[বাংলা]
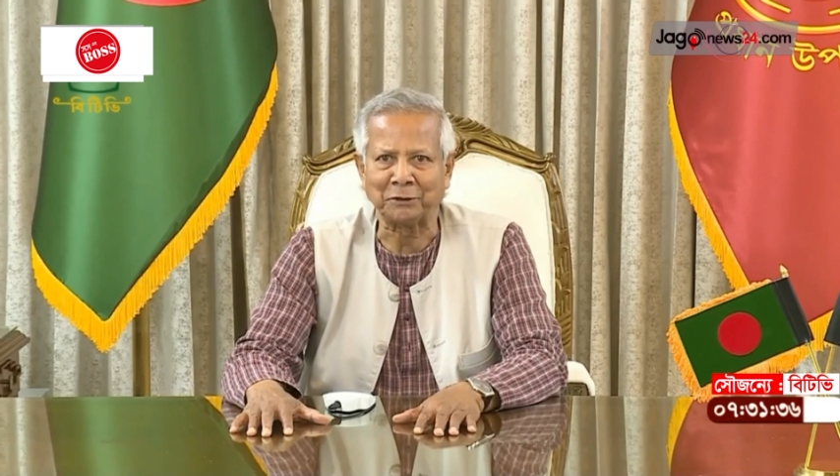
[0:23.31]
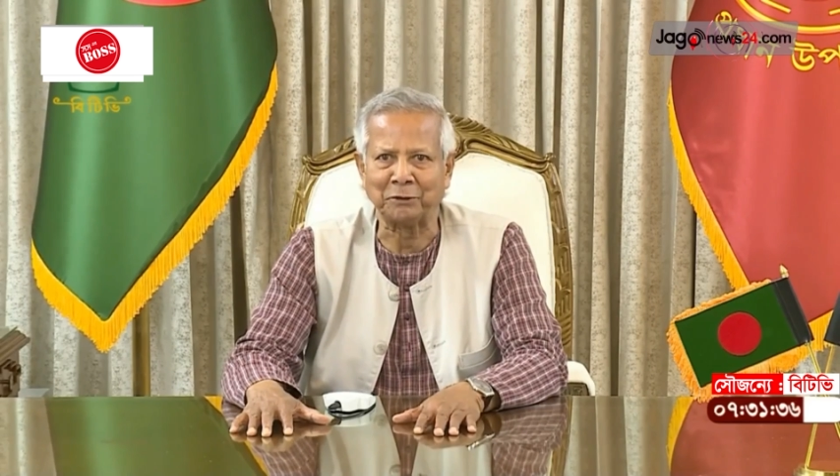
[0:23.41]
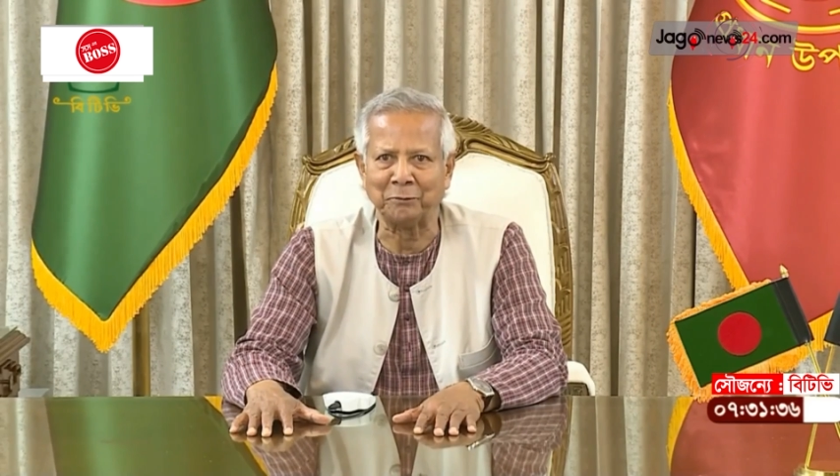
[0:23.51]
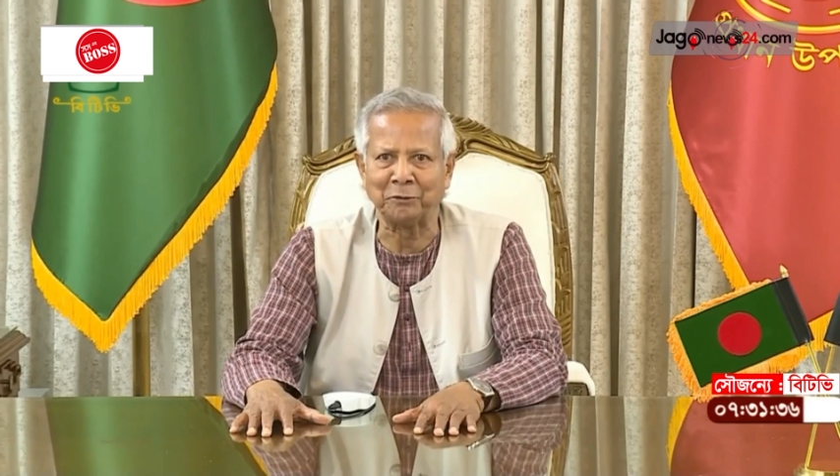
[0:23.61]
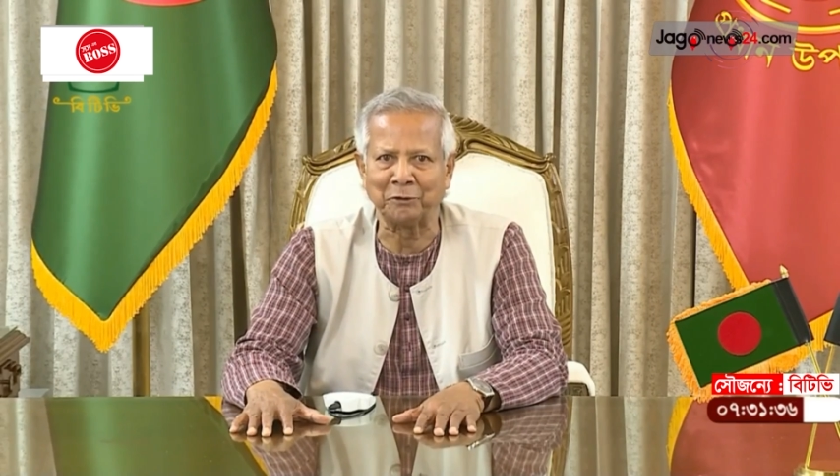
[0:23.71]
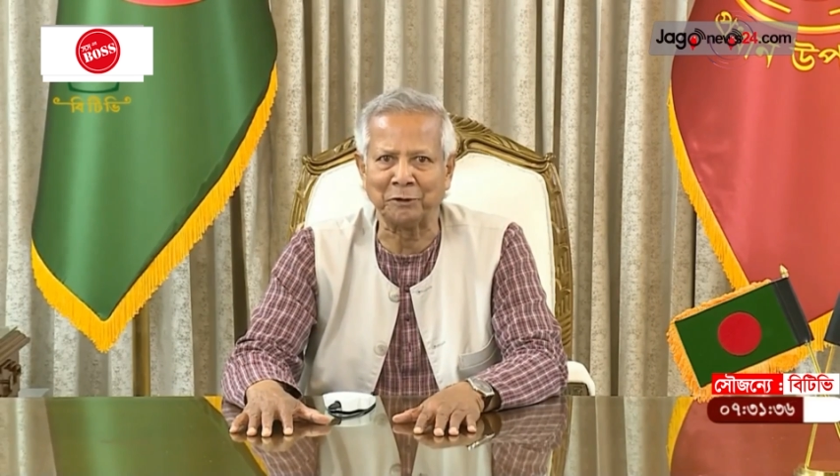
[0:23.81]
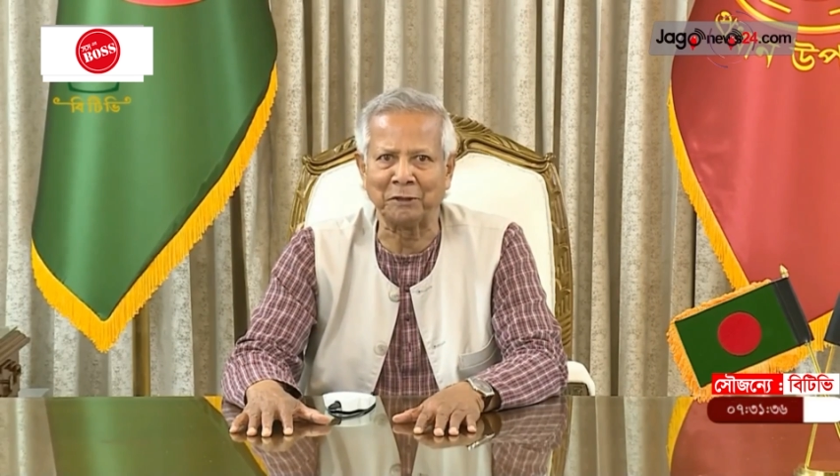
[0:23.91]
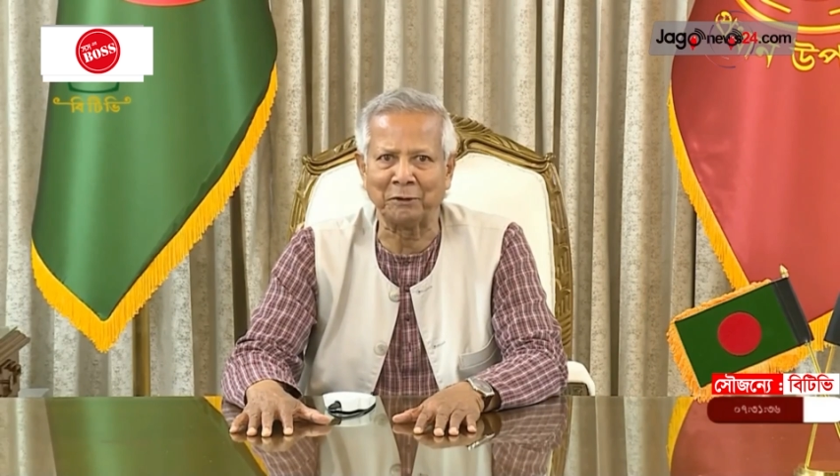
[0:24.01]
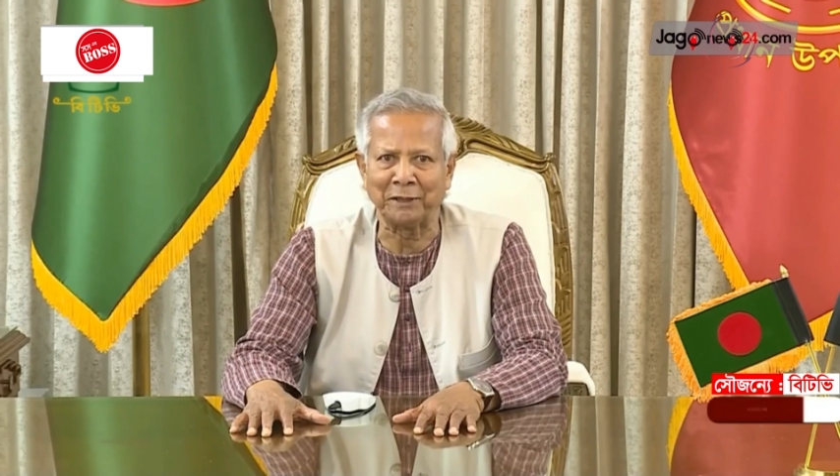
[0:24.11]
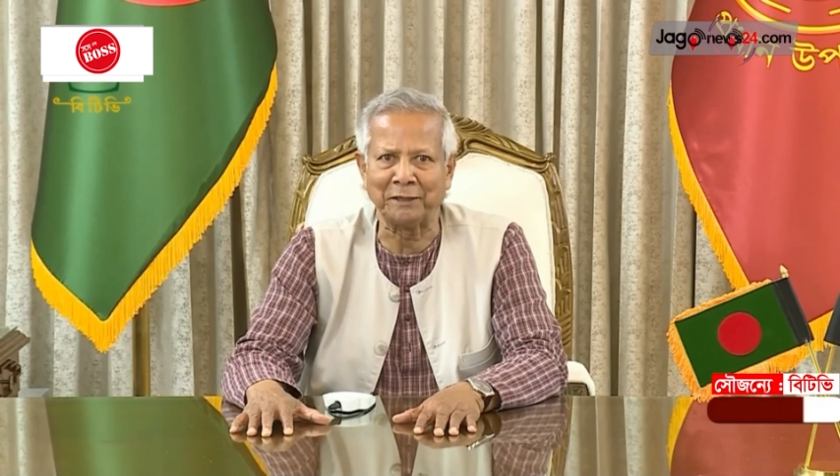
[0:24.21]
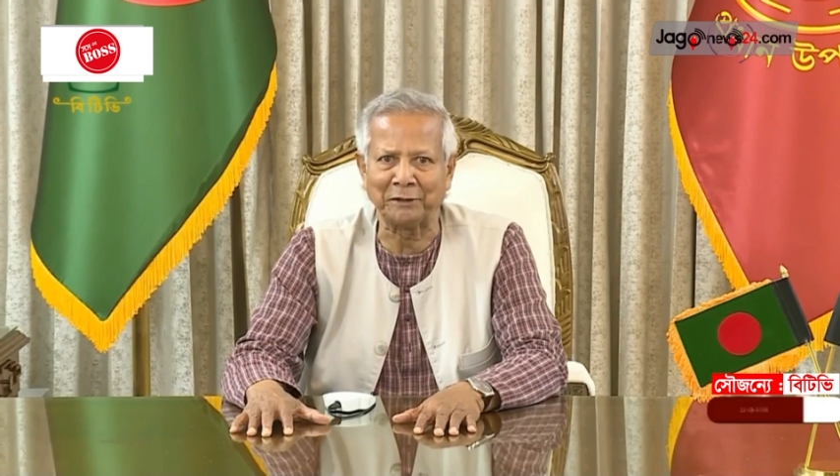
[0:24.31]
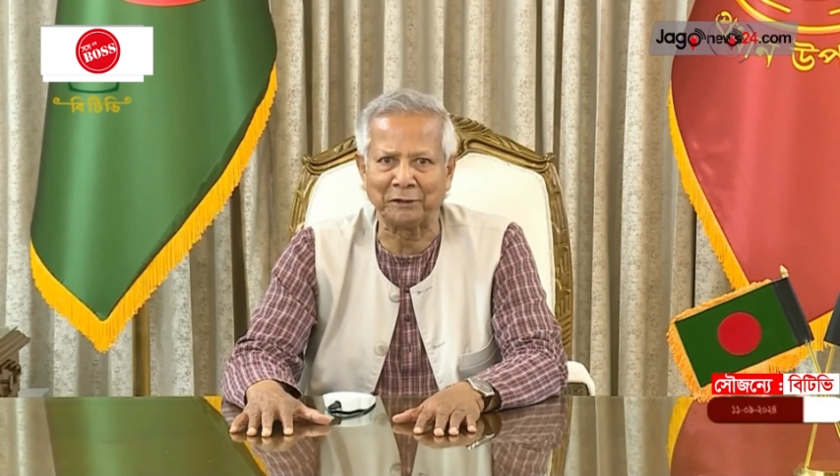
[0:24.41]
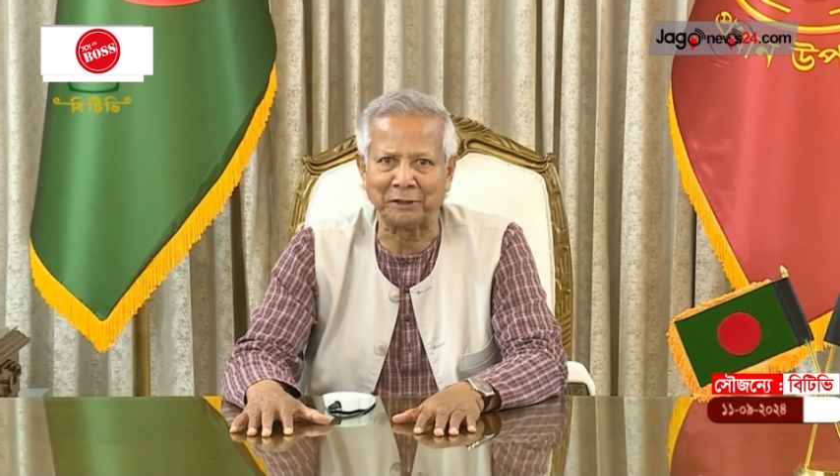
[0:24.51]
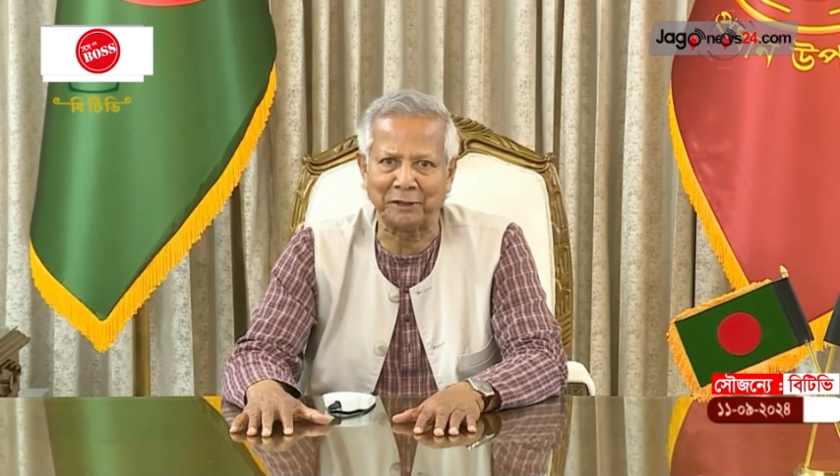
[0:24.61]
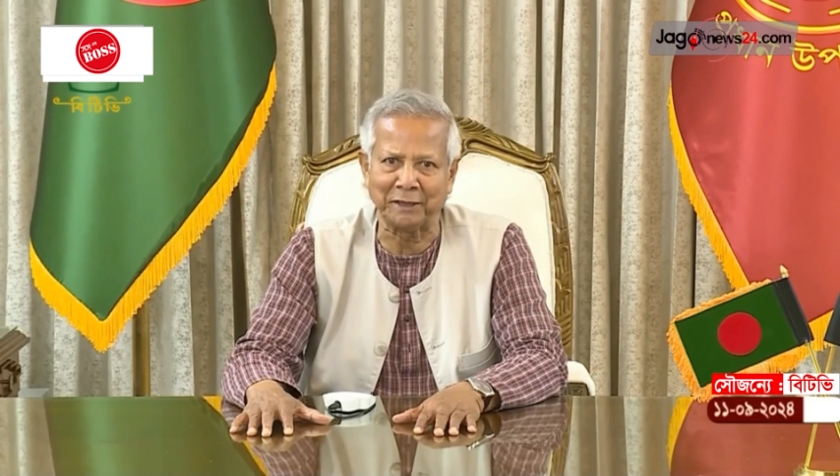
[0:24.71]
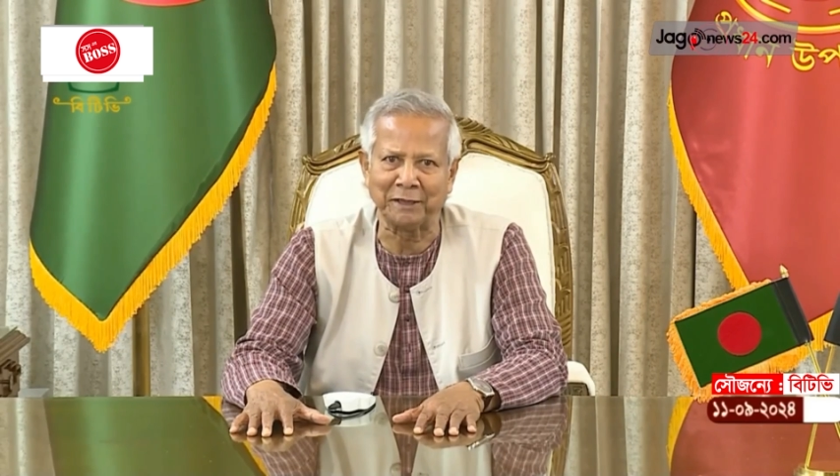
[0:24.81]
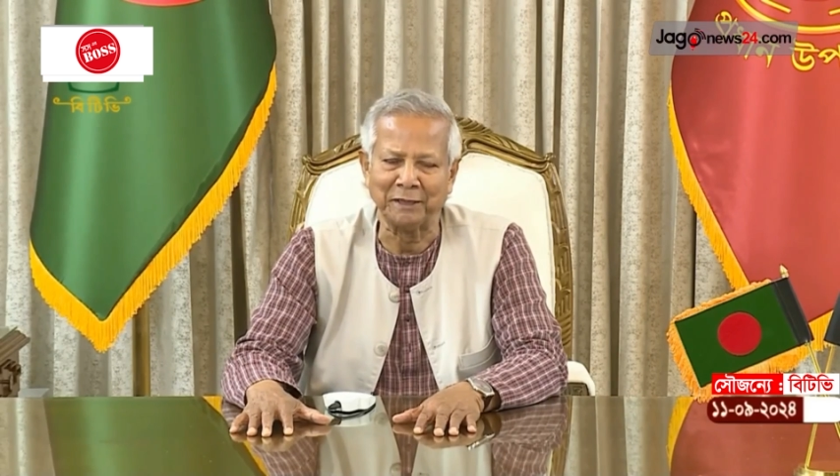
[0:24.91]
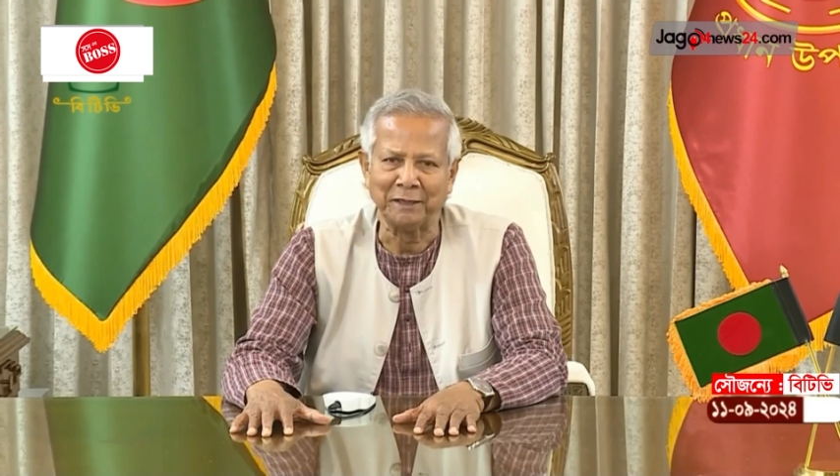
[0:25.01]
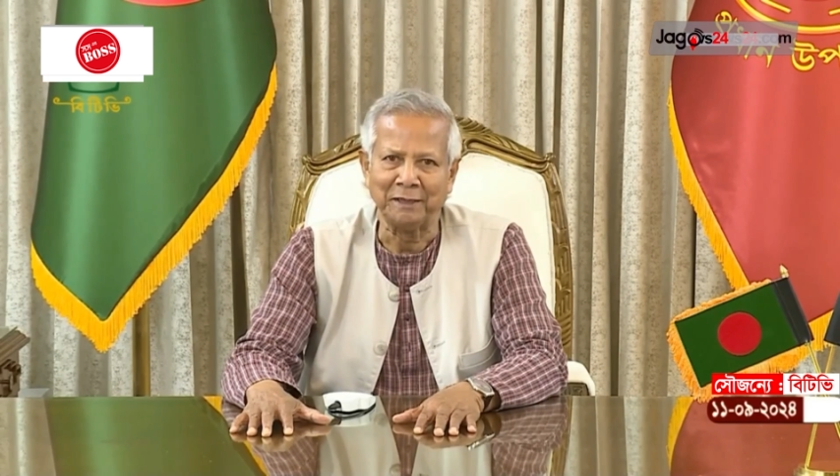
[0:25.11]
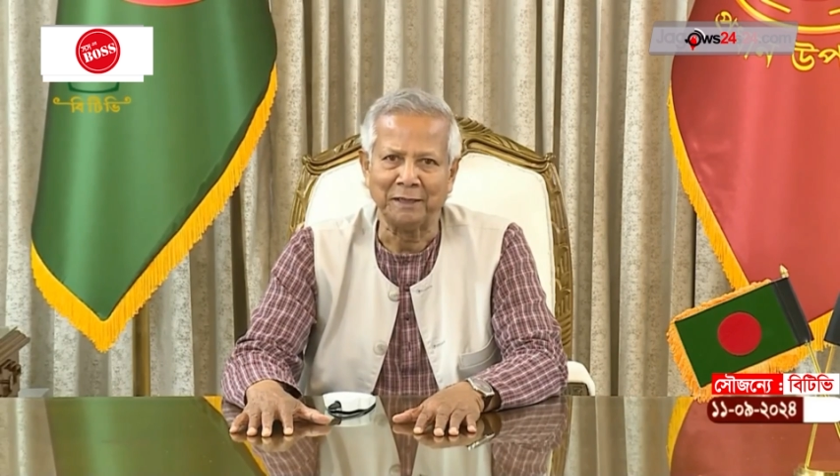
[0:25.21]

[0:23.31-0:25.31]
স্বাস্থ্য মন্ত্রণালয়ের নেতৃত্বে